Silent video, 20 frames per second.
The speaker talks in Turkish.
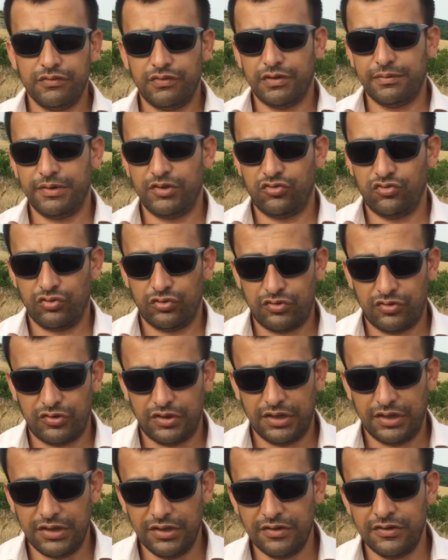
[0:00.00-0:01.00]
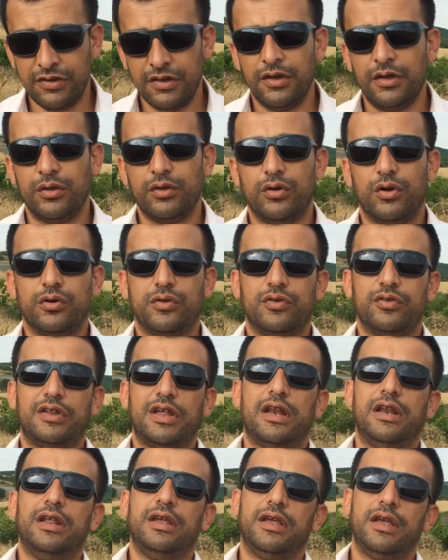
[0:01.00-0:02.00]
0538
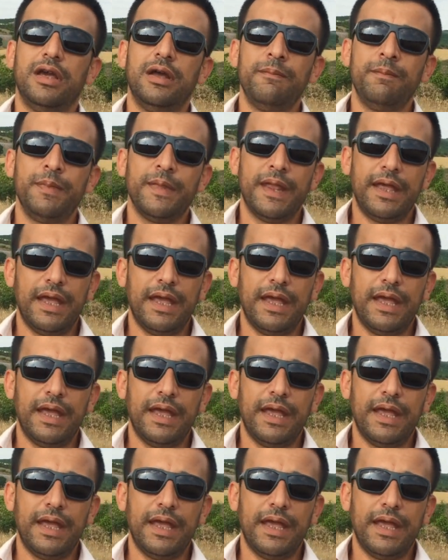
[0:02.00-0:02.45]
452